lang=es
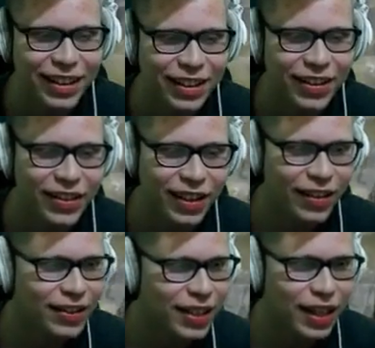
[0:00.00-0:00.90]
Ok,
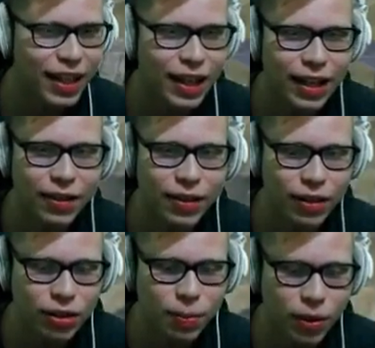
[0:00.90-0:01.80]
vamos a caer aquí, güey. No
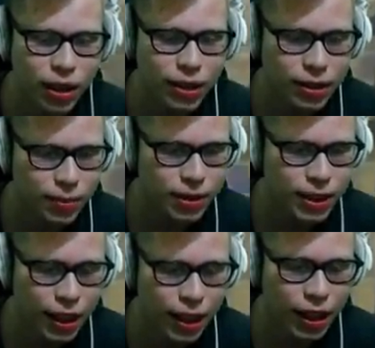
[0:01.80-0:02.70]
sé por qué se me
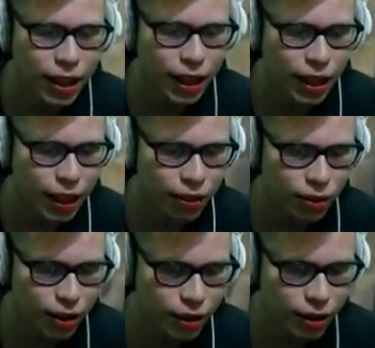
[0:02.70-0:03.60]
está lagueando,
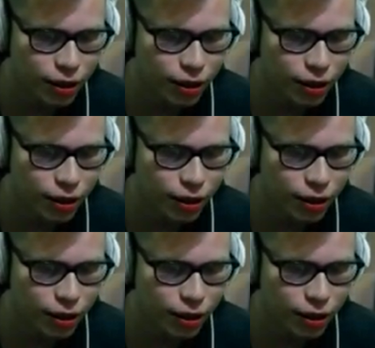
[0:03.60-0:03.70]
gente.